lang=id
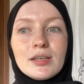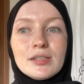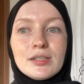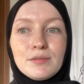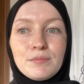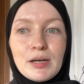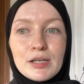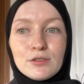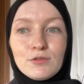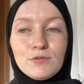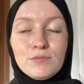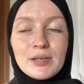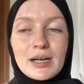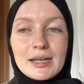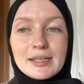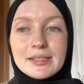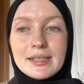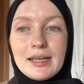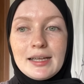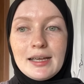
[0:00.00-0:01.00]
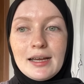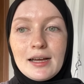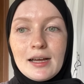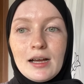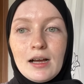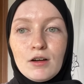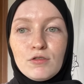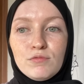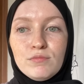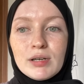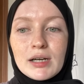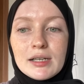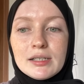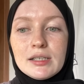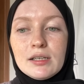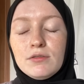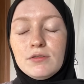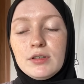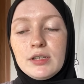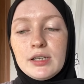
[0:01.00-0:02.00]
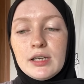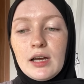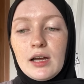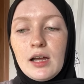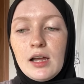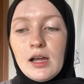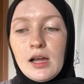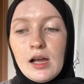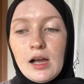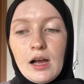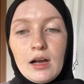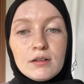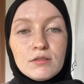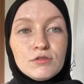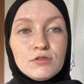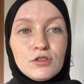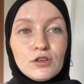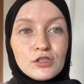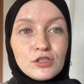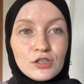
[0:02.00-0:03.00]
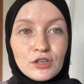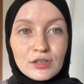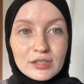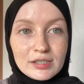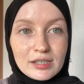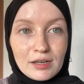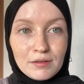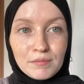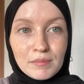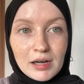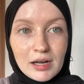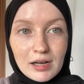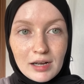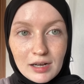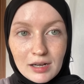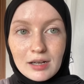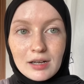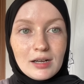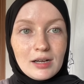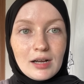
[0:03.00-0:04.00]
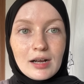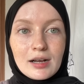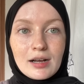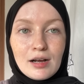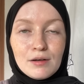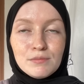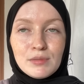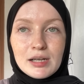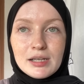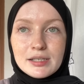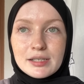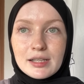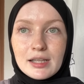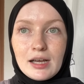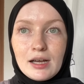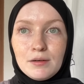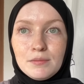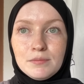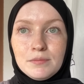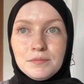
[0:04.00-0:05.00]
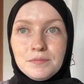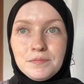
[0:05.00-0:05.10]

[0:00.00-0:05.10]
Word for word: temanku merasa ya aku merasa oh ya aku cocok sama agama Islam